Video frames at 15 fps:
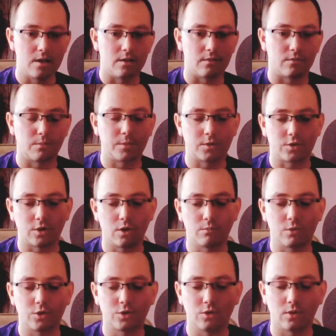Wobec czego
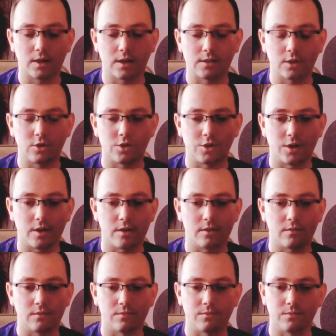może się okazać, że
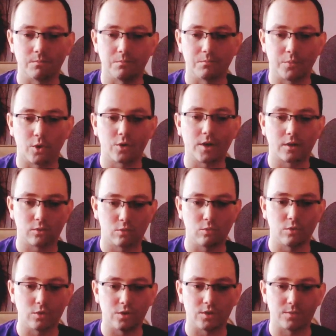projekt,
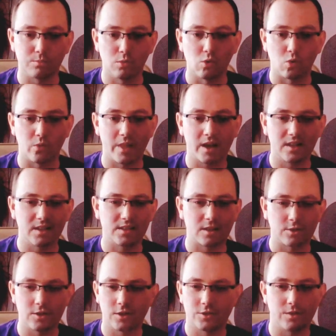który ci spuchł, nagle
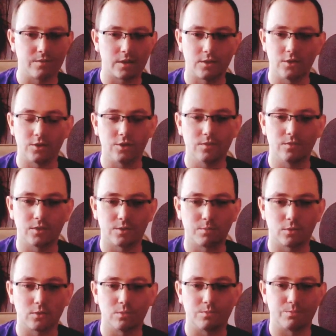zaczyna się w jakiś dziwny
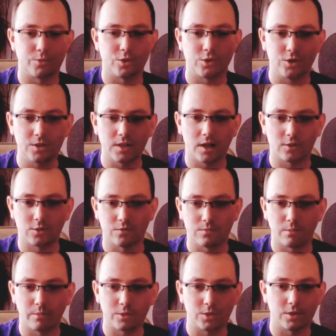sposób przycinać w
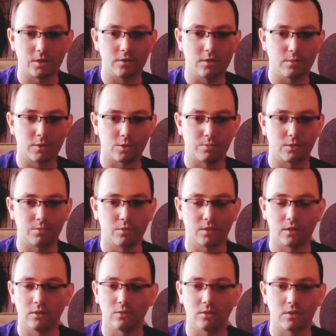momencie, kiedy nie masz
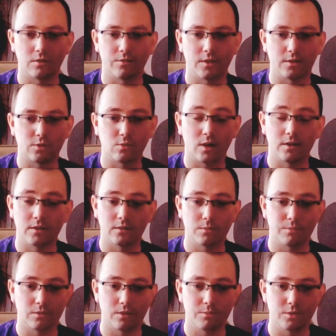podpiętego interfejsu, ale gdy
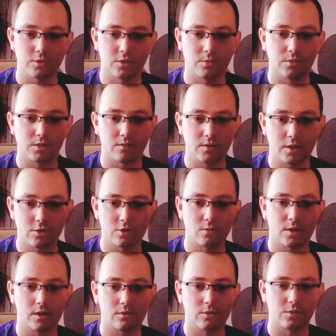podepniesz sobie zewnętrzną
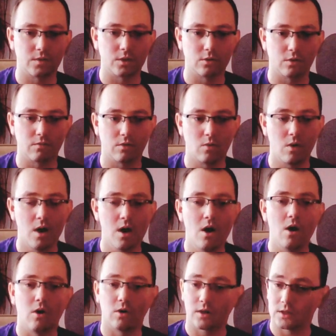kartę dźwiękową,
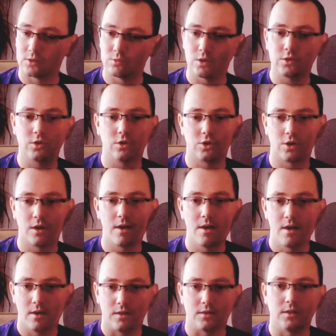okazuje się, że
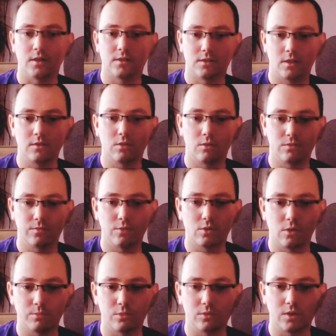jest ten twój
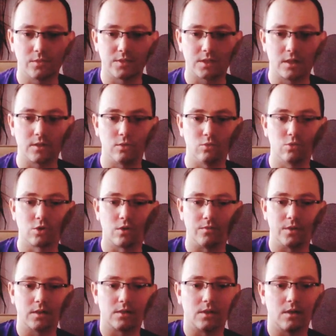komputer w stanie dużo
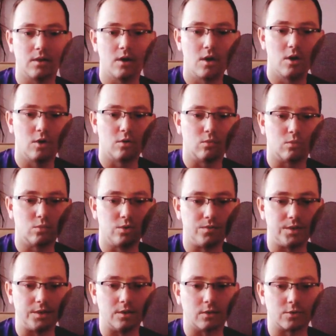więcej
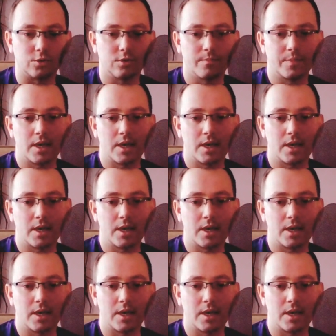udźwignąć.